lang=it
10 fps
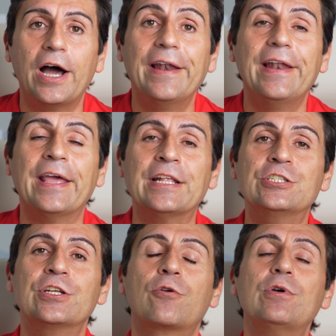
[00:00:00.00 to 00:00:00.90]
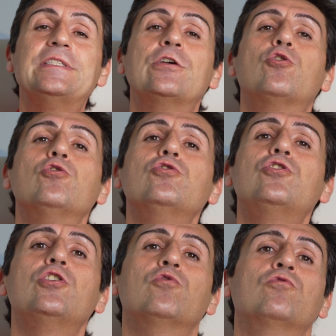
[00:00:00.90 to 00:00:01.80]
a leggere questi
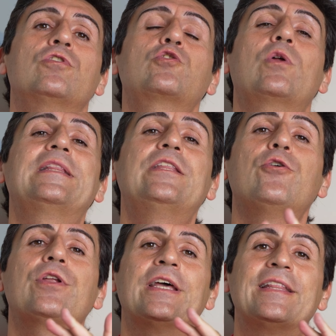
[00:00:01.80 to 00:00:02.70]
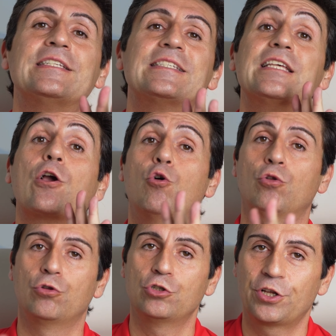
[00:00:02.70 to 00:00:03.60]
contenuti sulla teoria del
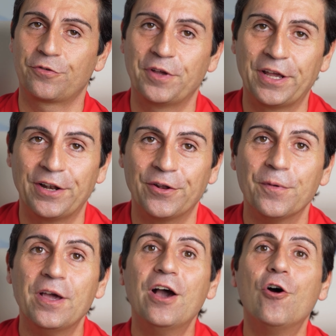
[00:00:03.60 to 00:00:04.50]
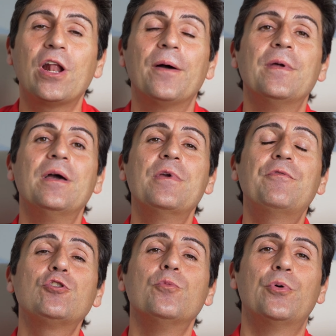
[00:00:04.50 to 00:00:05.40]
secondo cervello. Ora, mi ha
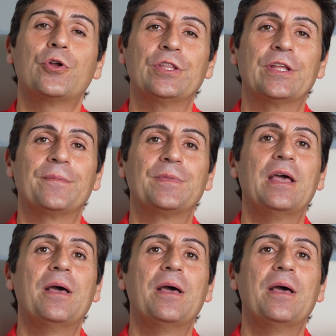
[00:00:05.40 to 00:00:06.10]
fatto un po' ridere,